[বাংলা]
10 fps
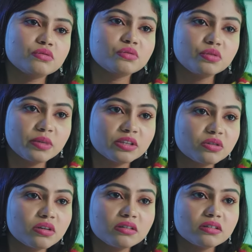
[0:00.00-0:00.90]

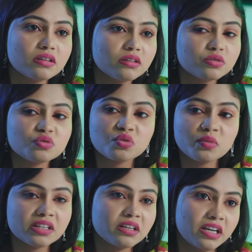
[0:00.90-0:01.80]
শুধুমাত্র
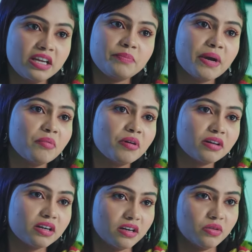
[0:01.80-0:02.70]
তোমাদের এই
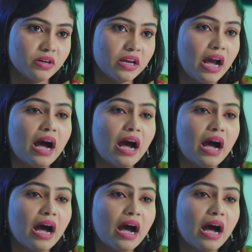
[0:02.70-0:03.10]
ব্যবহারের কারণে